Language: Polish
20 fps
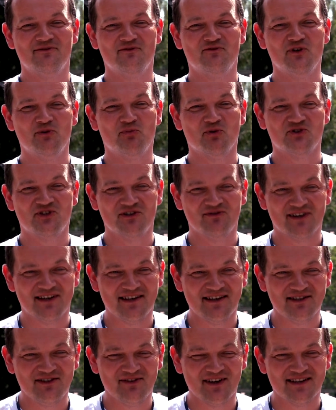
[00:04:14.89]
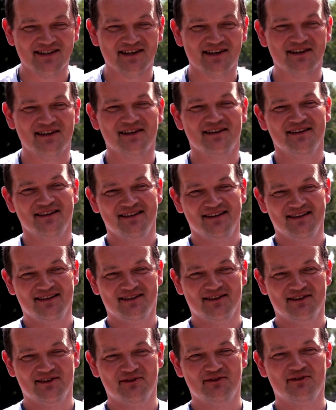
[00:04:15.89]
wypoczywaj i zwiedzaj
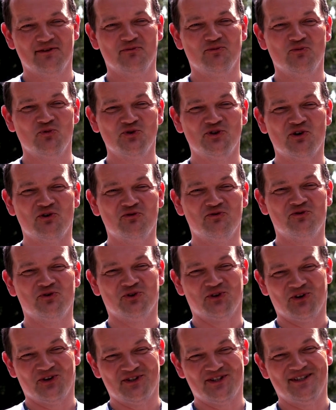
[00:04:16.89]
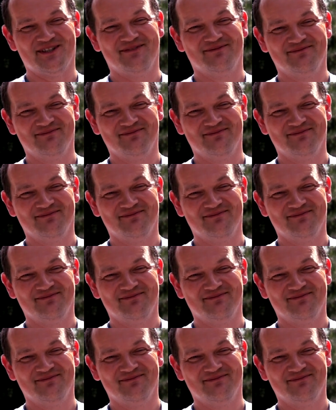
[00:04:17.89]
muzeum w kurorcie.